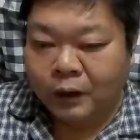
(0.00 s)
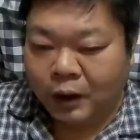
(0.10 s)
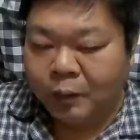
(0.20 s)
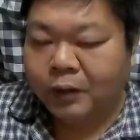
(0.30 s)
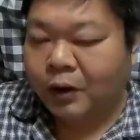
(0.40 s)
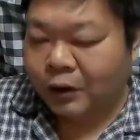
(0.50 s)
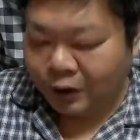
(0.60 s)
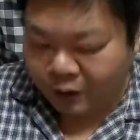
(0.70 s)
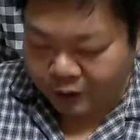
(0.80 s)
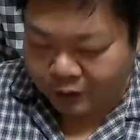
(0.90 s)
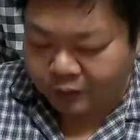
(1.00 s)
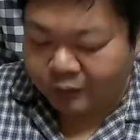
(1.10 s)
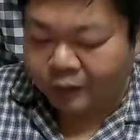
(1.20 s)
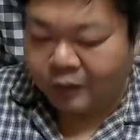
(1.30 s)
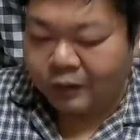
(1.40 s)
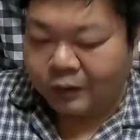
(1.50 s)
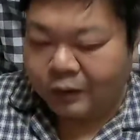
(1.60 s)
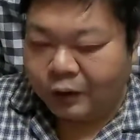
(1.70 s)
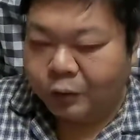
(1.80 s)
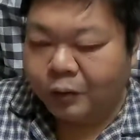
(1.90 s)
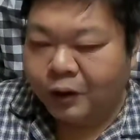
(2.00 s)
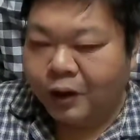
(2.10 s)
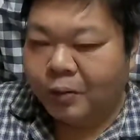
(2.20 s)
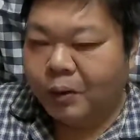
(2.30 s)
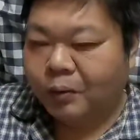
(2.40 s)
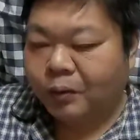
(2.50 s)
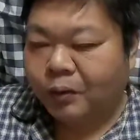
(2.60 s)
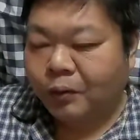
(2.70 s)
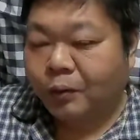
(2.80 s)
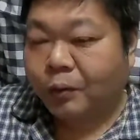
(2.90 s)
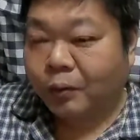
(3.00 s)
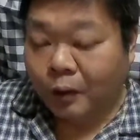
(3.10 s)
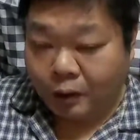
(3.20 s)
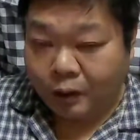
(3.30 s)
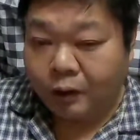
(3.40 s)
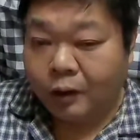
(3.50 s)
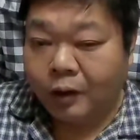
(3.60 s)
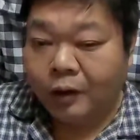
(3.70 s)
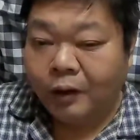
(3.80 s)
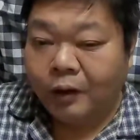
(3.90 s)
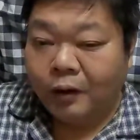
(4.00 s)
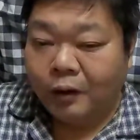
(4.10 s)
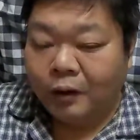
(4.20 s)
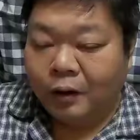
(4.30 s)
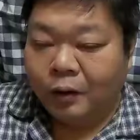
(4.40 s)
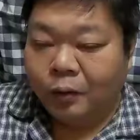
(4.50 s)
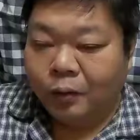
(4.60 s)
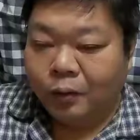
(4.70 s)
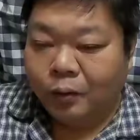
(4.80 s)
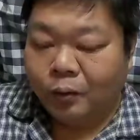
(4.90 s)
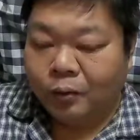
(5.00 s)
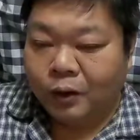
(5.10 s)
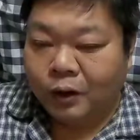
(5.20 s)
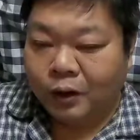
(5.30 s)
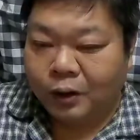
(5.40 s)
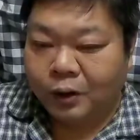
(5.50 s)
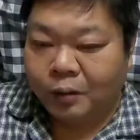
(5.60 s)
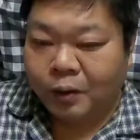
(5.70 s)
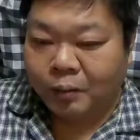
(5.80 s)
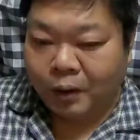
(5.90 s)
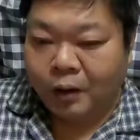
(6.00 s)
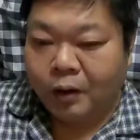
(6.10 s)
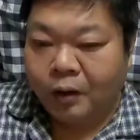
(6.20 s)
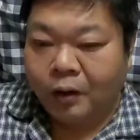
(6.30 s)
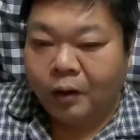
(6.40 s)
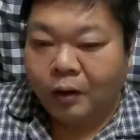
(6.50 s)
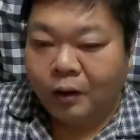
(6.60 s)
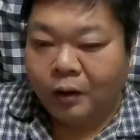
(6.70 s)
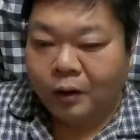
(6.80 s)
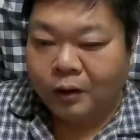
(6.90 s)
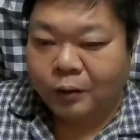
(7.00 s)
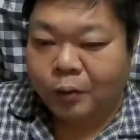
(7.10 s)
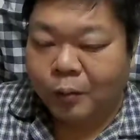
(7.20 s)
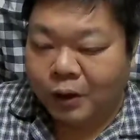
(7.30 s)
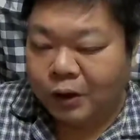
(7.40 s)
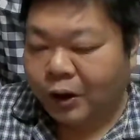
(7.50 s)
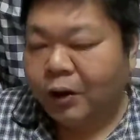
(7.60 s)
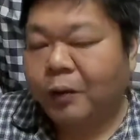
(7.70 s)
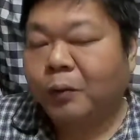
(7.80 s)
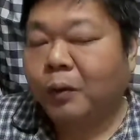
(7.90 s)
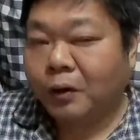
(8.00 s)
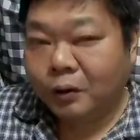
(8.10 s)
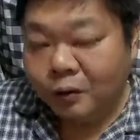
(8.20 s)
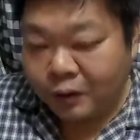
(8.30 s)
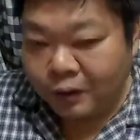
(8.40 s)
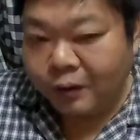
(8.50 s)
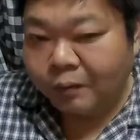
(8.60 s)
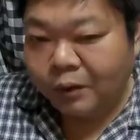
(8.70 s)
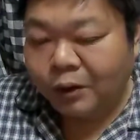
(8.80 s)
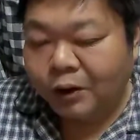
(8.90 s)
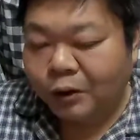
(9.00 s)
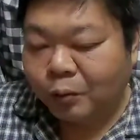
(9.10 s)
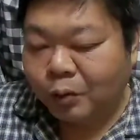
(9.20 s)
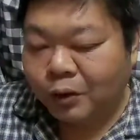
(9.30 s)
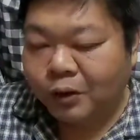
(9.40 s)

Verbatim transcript: じゃあ謝ったらいいじゃないかで日本に謝るっていうことは韓国という国からしてみればやっちこれもやっちゃいけないことなんですよね別に法